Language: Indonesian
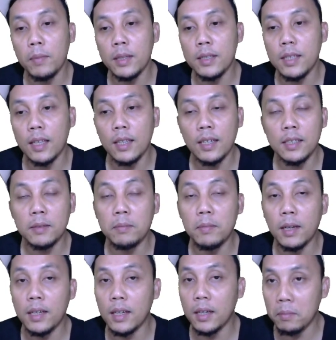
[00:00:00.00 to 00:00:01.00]
bisa
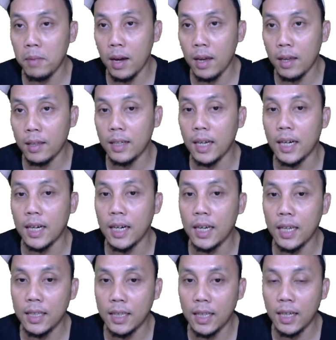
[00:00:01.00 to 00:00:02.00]
tersimpan dengan baik karena
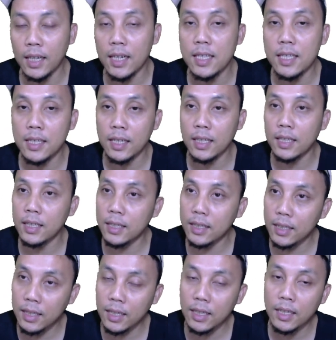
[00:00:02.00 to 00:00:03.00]
kita ngechat
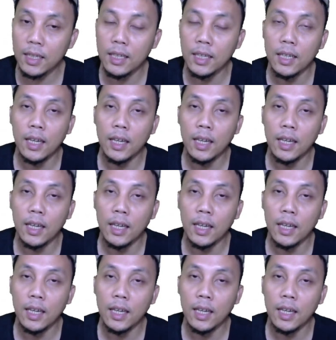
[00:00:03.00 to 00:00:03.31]
di